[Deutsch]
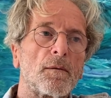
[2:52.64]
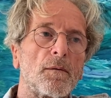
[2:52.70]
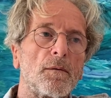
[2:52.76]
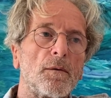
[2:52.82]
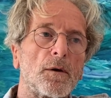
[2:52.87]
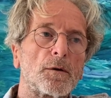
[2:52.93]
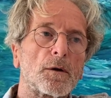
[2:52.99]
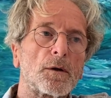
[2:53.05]

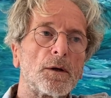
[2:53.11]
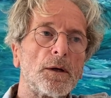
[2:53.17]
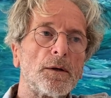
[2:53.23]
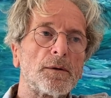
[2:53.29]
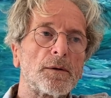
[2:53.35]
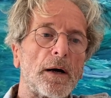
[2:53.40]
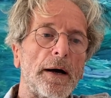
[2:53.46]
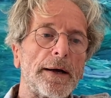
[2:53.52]
ja, da ging
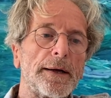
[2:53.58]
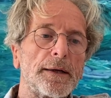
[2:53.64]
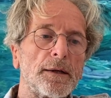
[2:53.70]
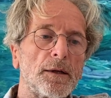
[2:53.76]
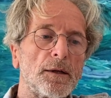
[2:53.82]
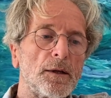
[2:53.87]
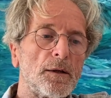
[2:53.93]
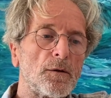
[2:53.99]
es
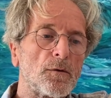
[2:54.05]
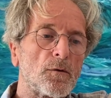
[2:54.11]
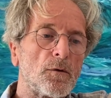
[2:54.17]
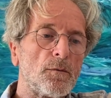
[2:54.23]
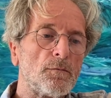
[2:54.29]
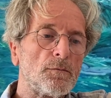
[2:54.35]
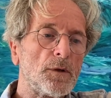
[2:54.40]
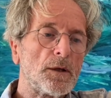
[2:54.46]
eigentlich
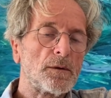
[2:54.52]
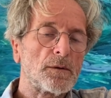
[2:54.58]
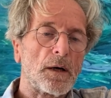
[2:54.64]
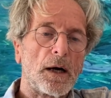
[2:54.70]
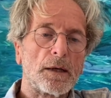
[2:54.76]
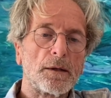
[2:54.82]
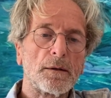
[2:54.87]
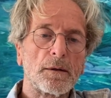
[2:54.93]
um nichts
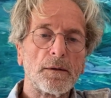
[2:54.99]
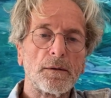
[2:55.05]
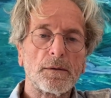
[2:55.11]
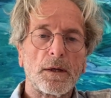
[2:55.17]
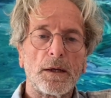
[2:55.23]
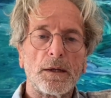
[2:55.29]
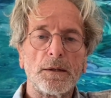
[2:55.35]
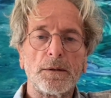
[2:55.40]
anderes
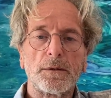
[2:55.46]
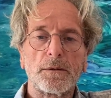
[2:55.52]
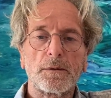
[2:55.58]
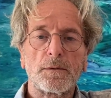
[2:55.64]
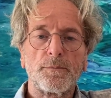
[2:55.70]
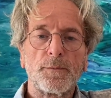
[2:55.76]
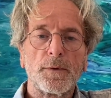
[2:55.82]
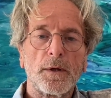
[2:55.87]

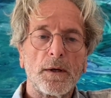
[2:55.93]
als